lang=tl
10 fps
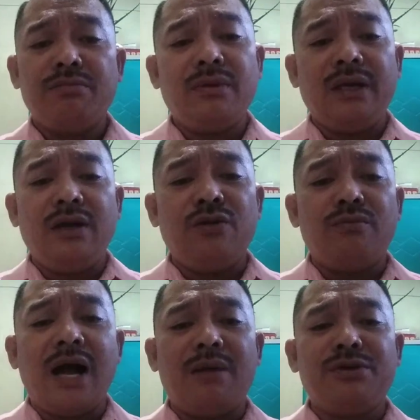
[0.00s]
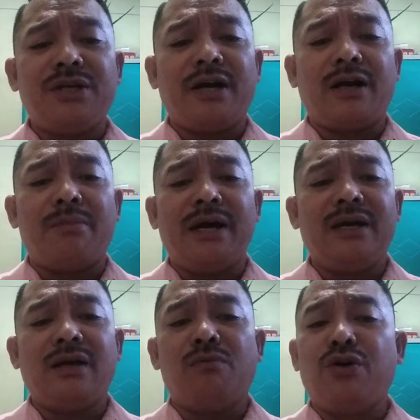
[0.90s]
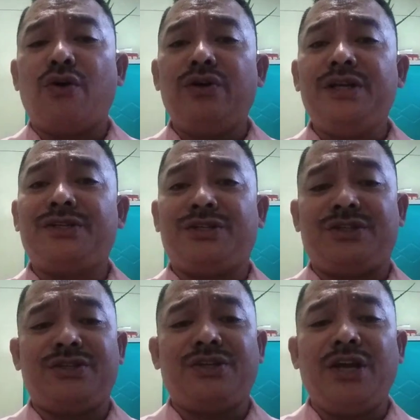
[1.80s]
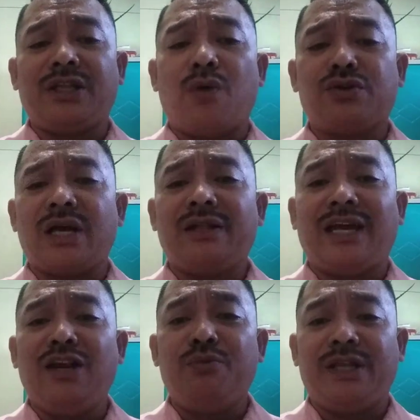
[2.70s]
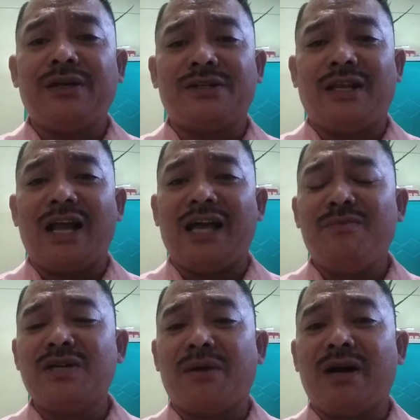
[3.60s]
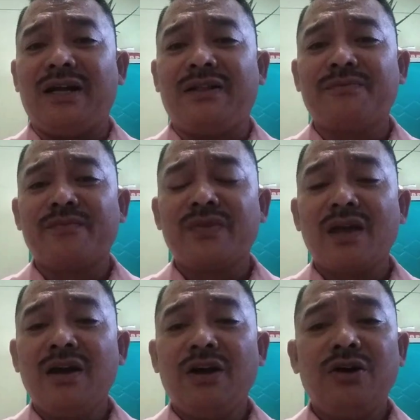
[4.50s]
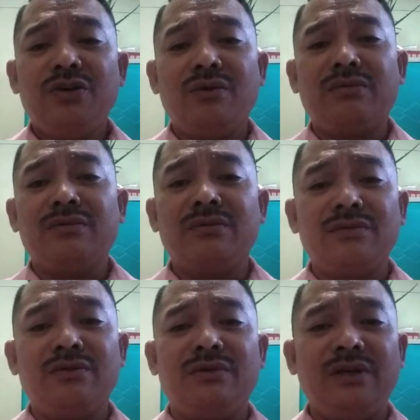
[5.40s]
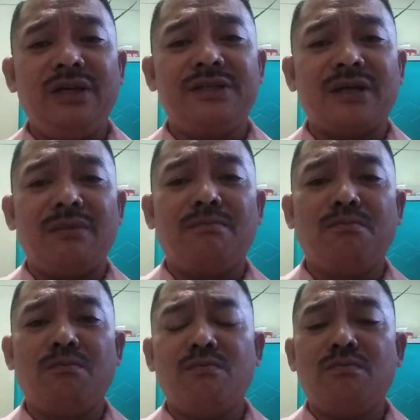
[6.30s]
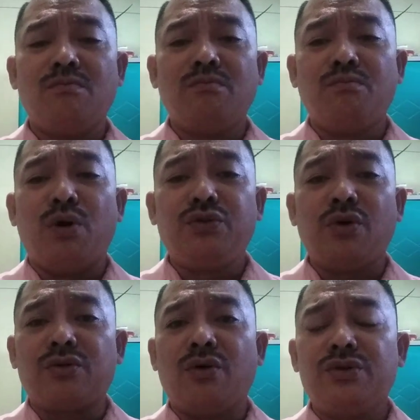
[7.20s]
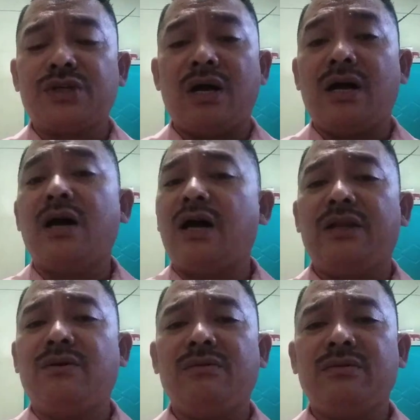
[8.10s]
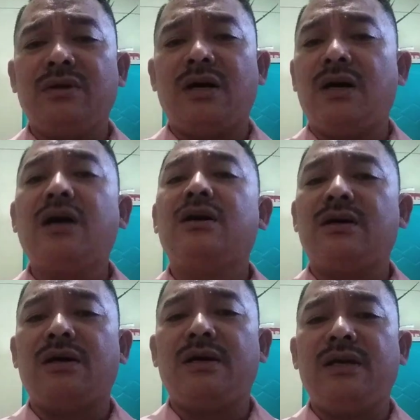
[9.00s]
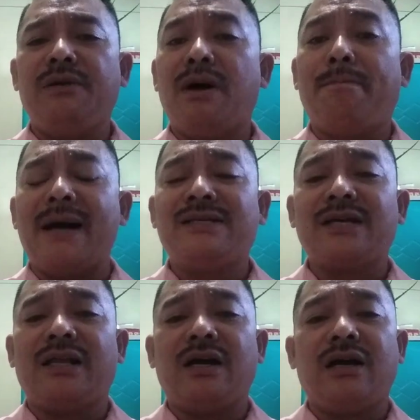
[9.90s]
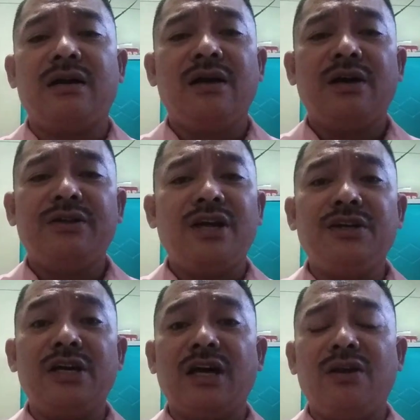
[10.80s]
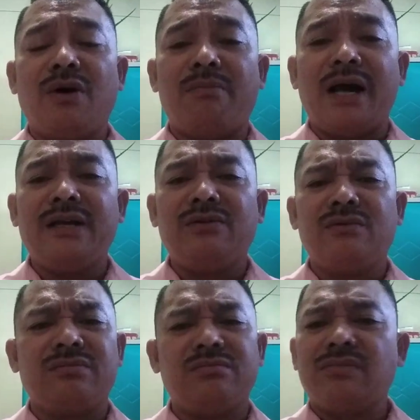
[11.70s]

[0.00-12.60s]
Ay umaabot siya kabayan ng more or less 3,000 kilometers ang lalim niya kabayan. Yung isang bundok doon sa ano, uh, ibang bansa na nagyayalo kabayan, no?